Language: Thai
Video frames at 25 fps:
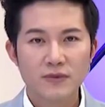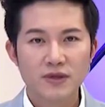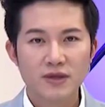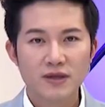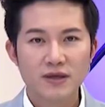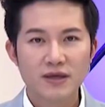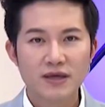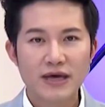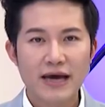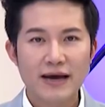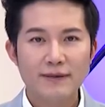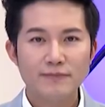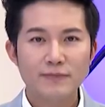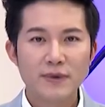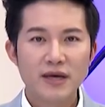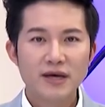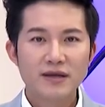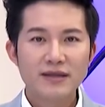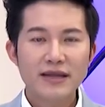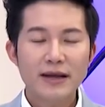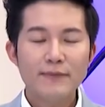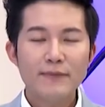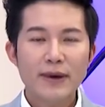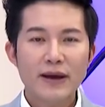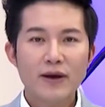บครับ
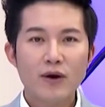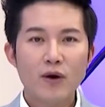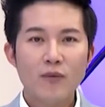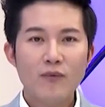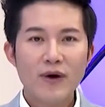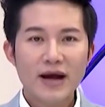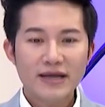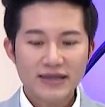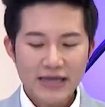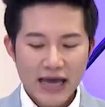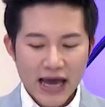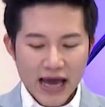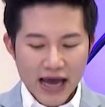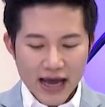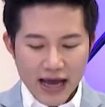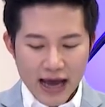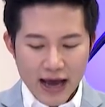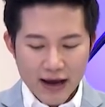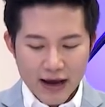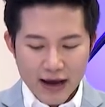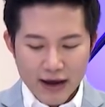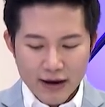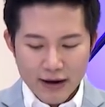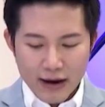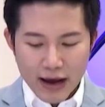นั่นหมายความว่าถ้า
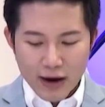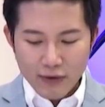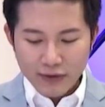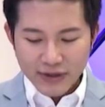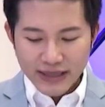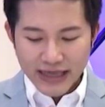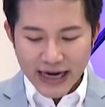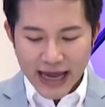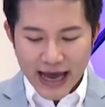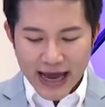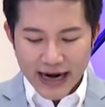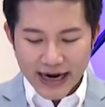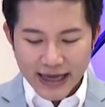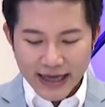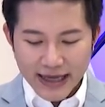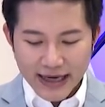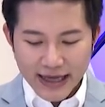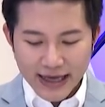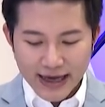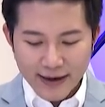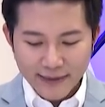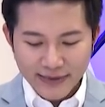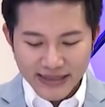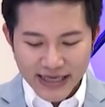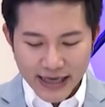เอาเอาเอาทีละอันแล้วกัน
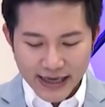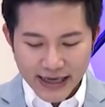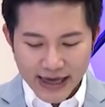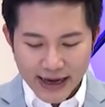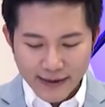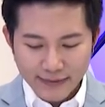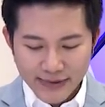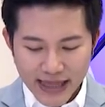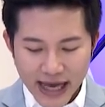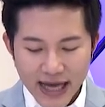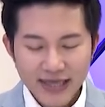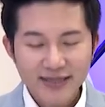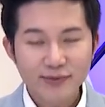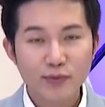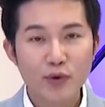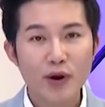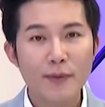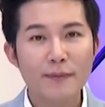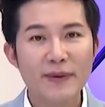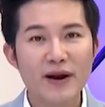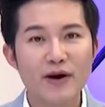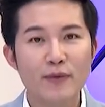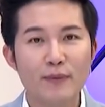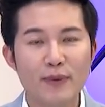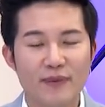นะครับ อาจารย์ครับ ถ้าสมมติ
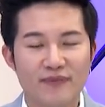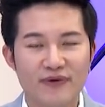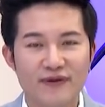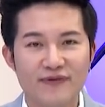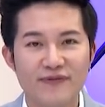ว่าเป็นระบบไฟ